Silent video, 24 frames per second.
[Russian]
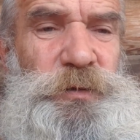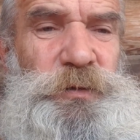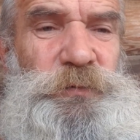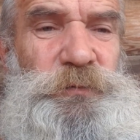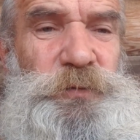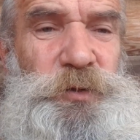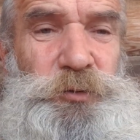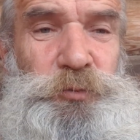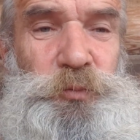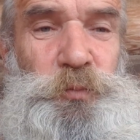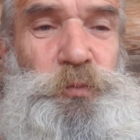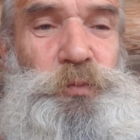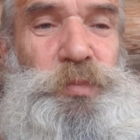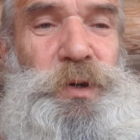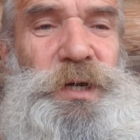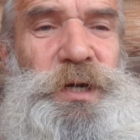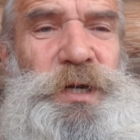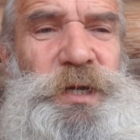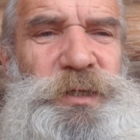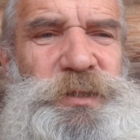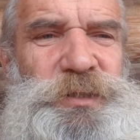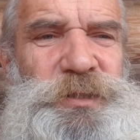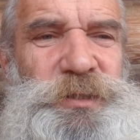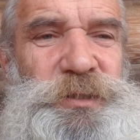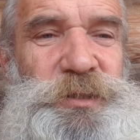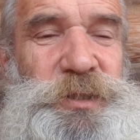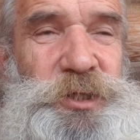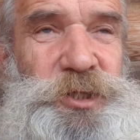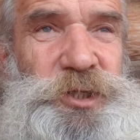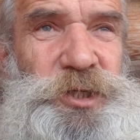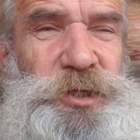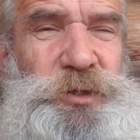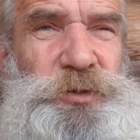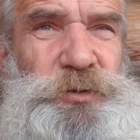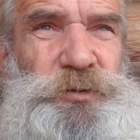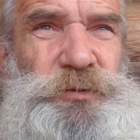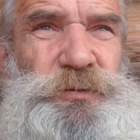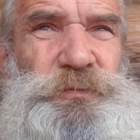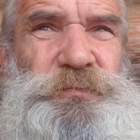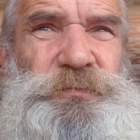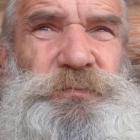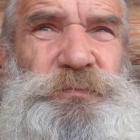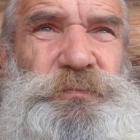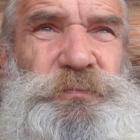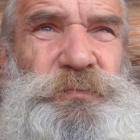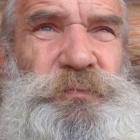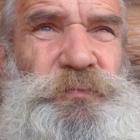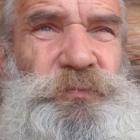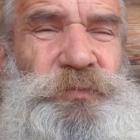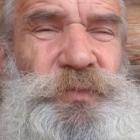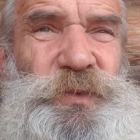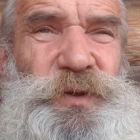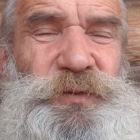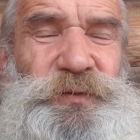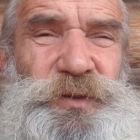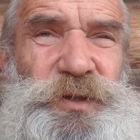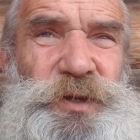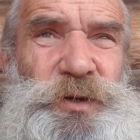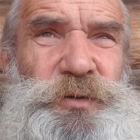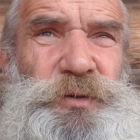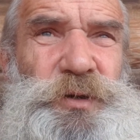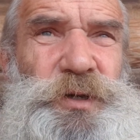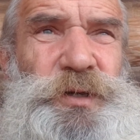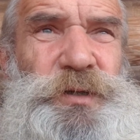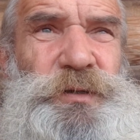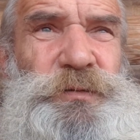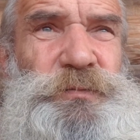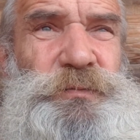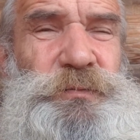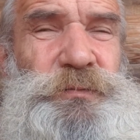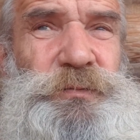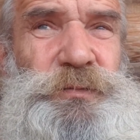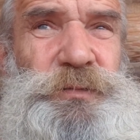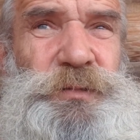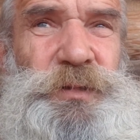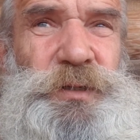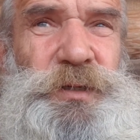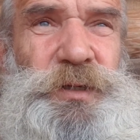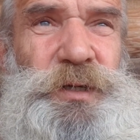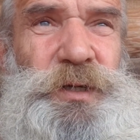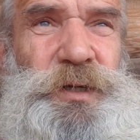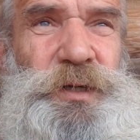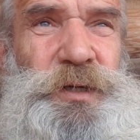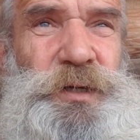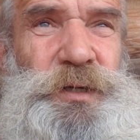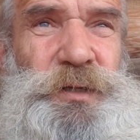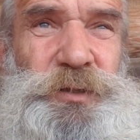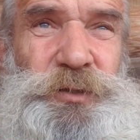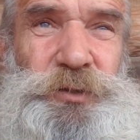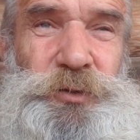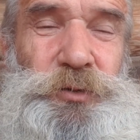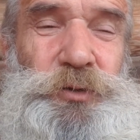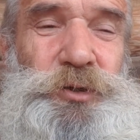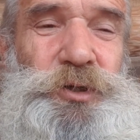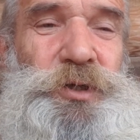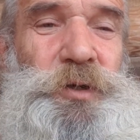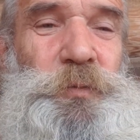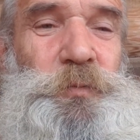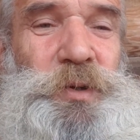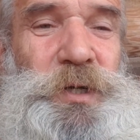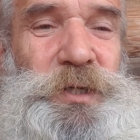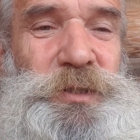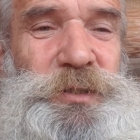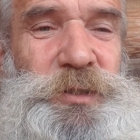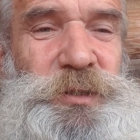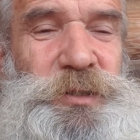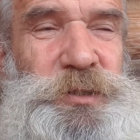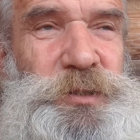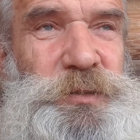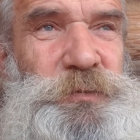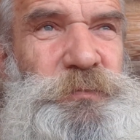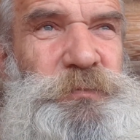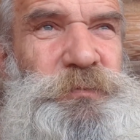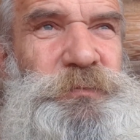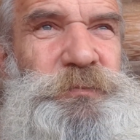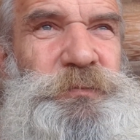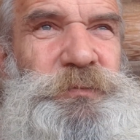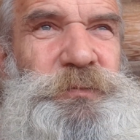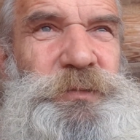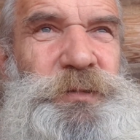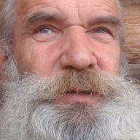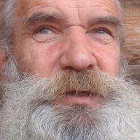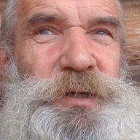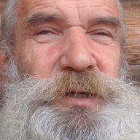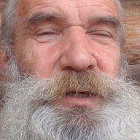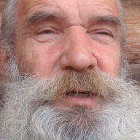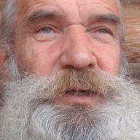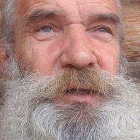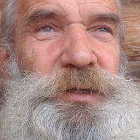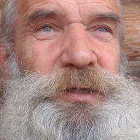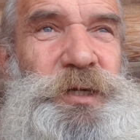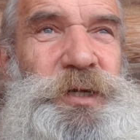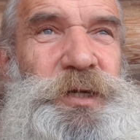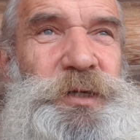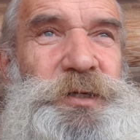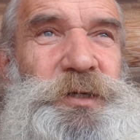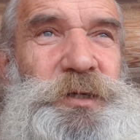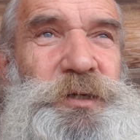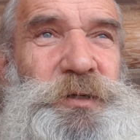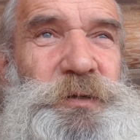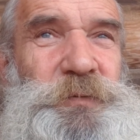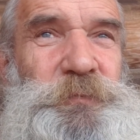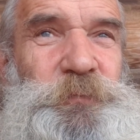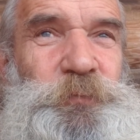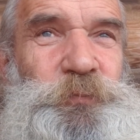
В эту болезнь страшенную. Второе, тоже опасность для этих